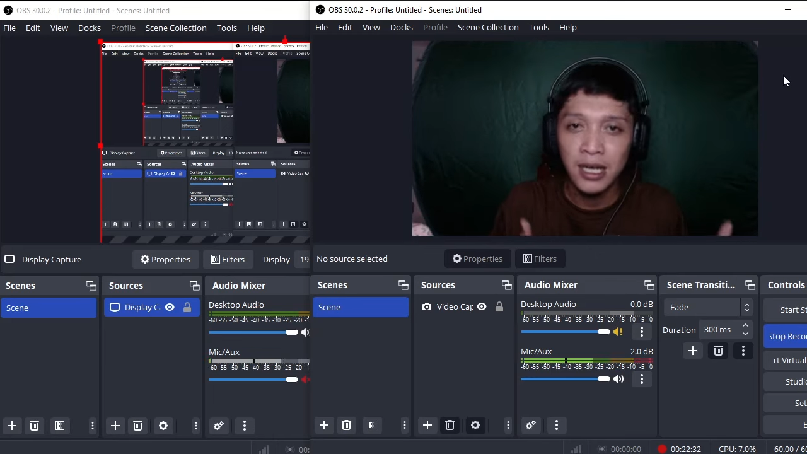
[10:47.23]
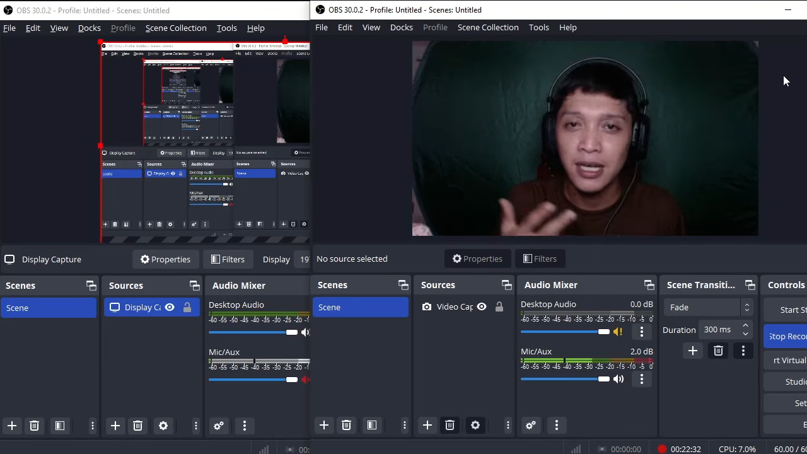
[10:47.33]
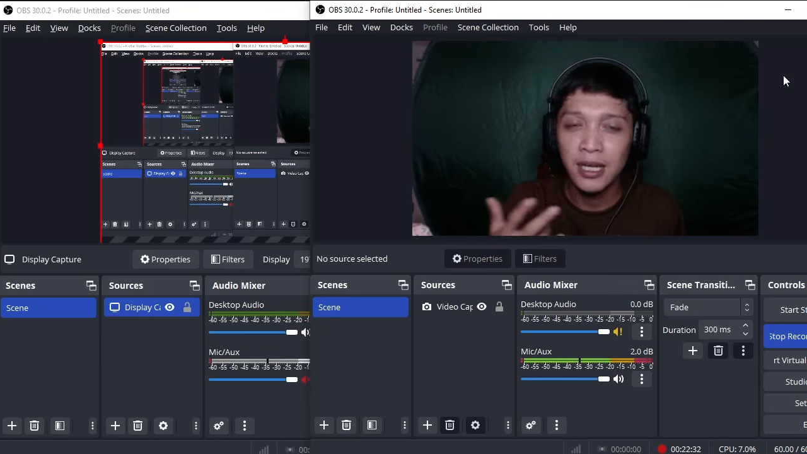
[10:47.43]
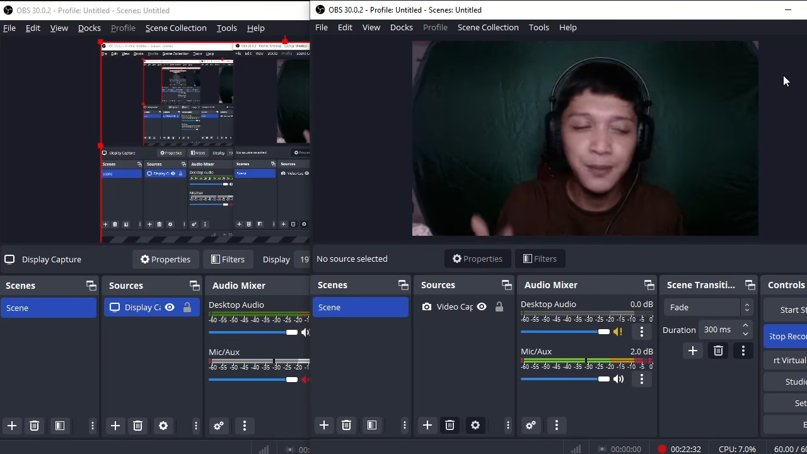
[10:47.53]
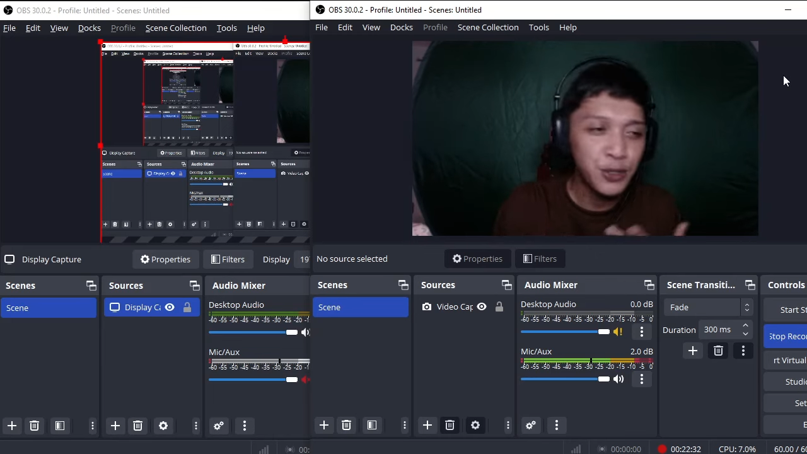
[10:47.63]

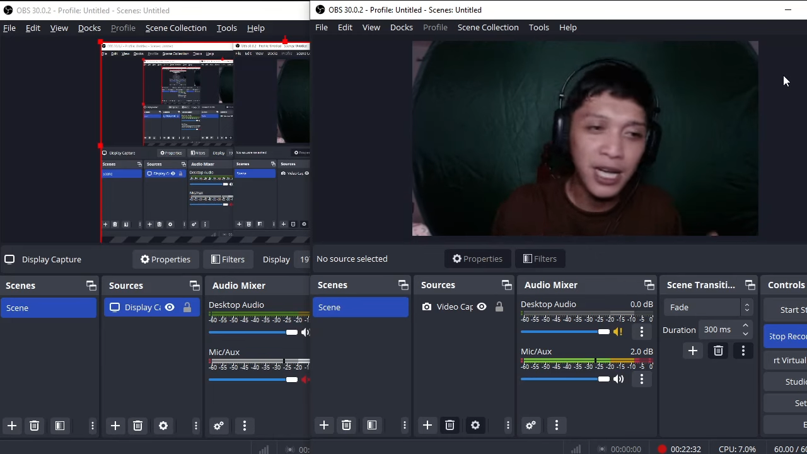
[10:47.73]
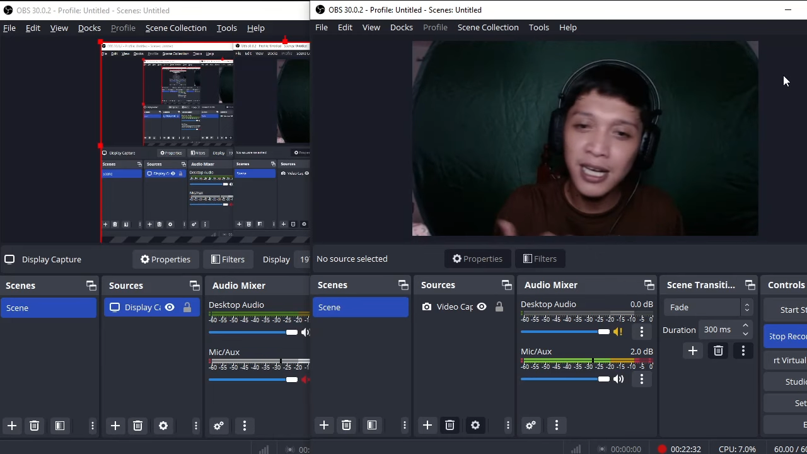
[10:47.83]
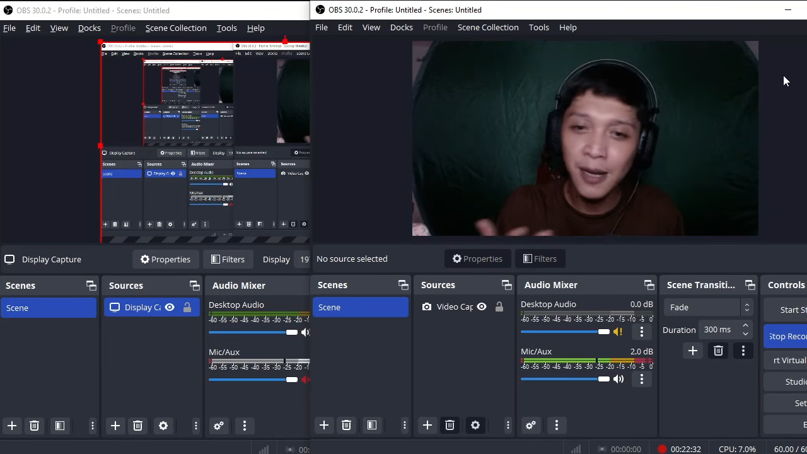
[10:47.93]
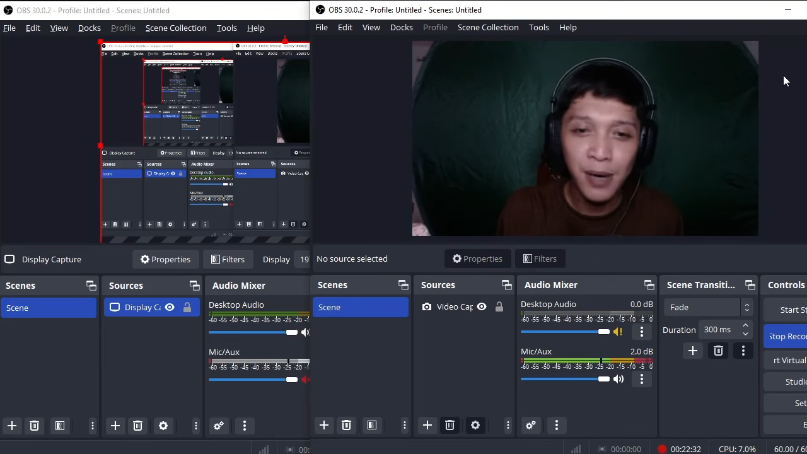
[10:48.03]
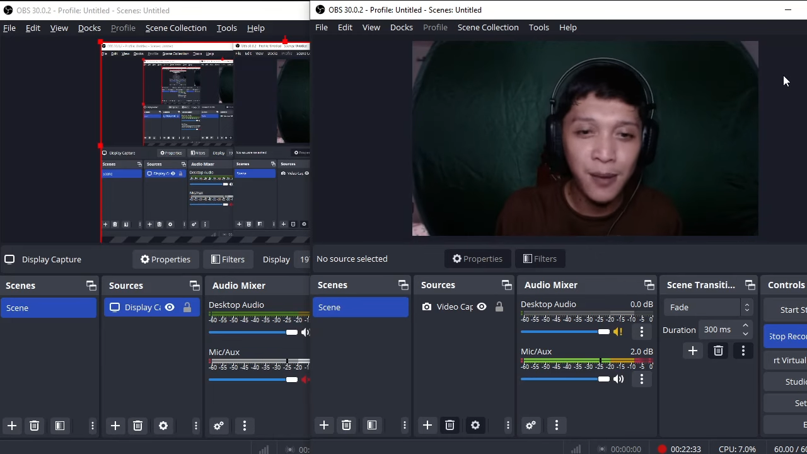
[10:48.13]
alam niyo na
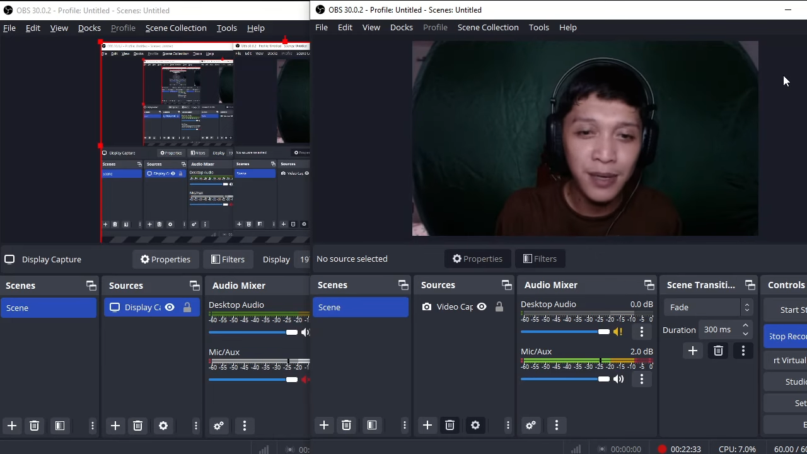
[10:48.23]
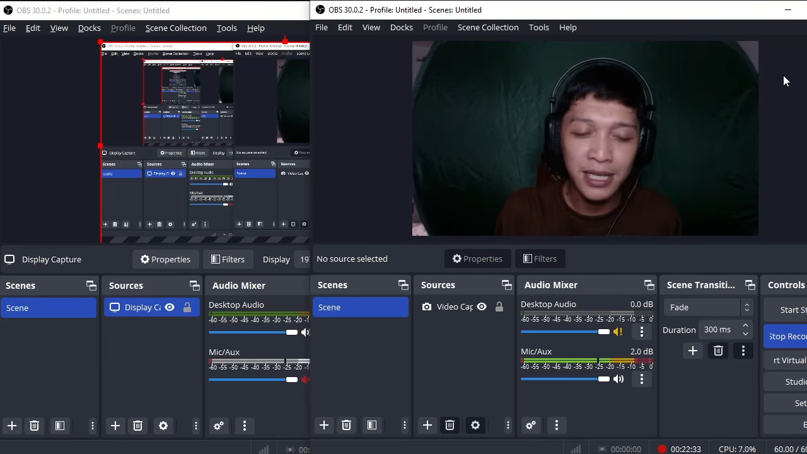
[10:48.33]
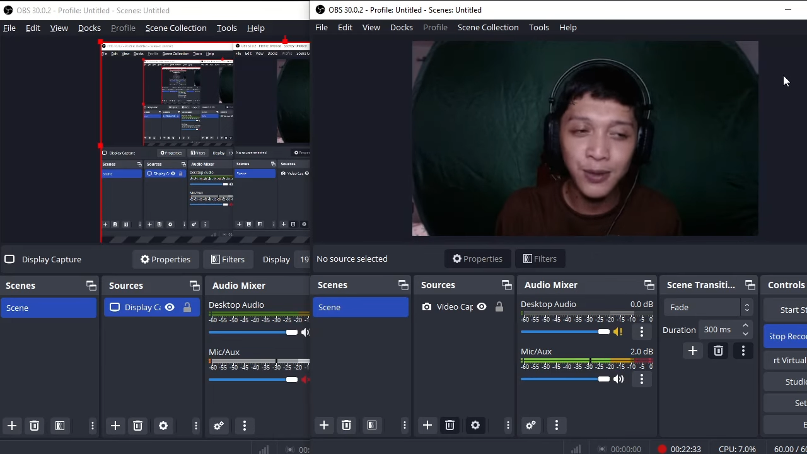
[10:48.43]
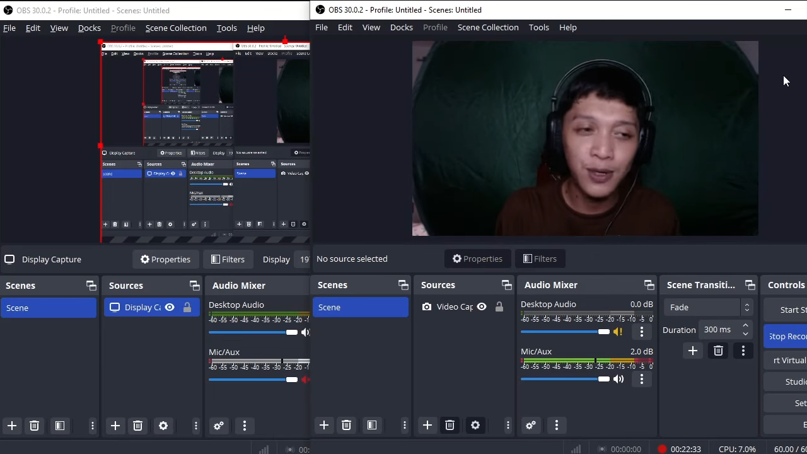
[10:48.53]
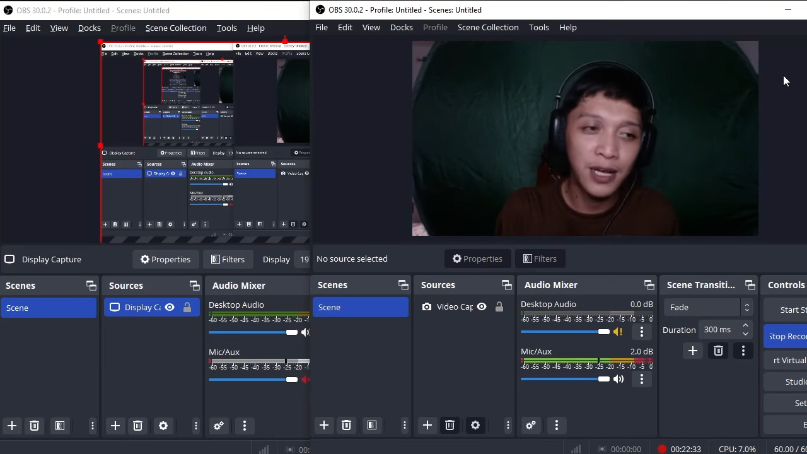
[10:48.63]
kababalik
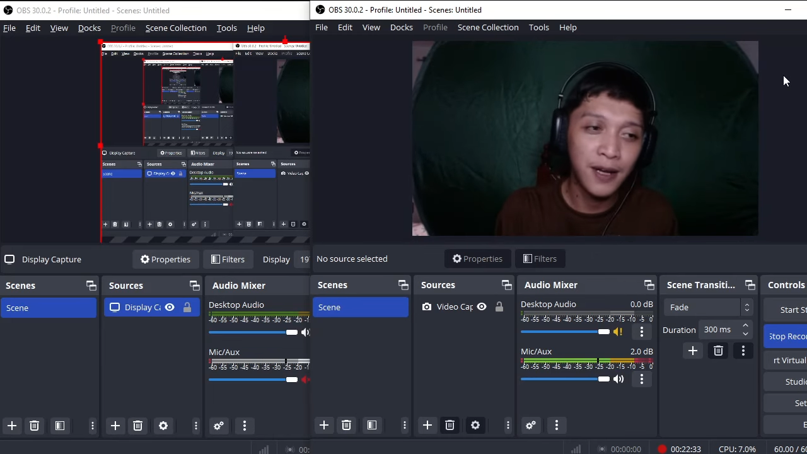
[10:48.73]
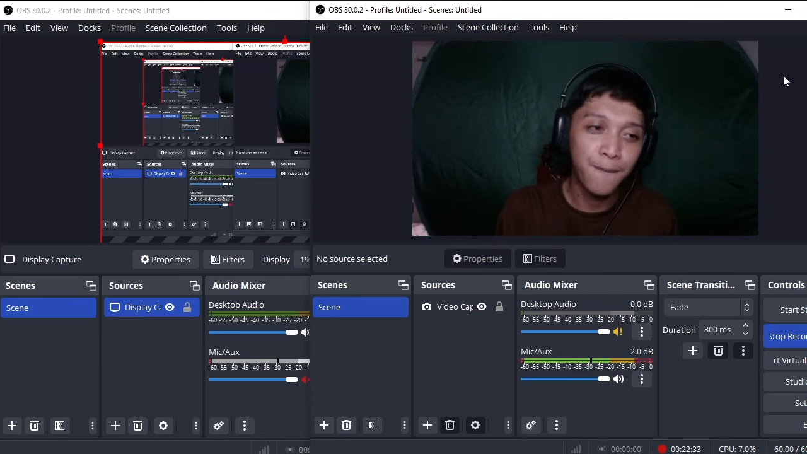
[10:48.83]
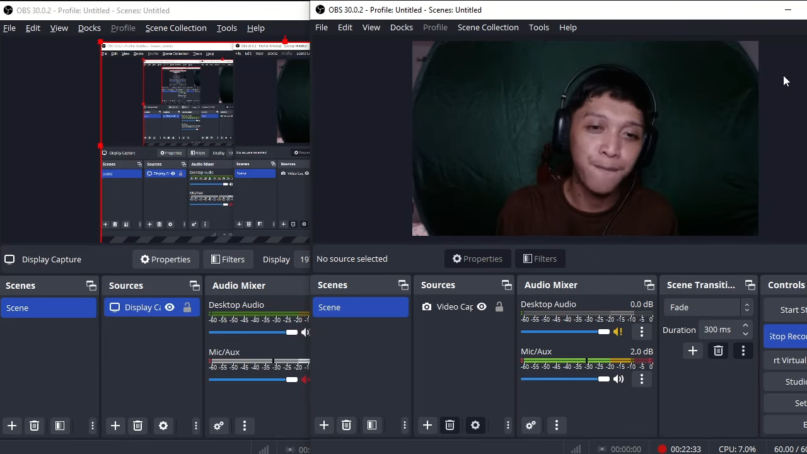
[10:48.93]
ko lang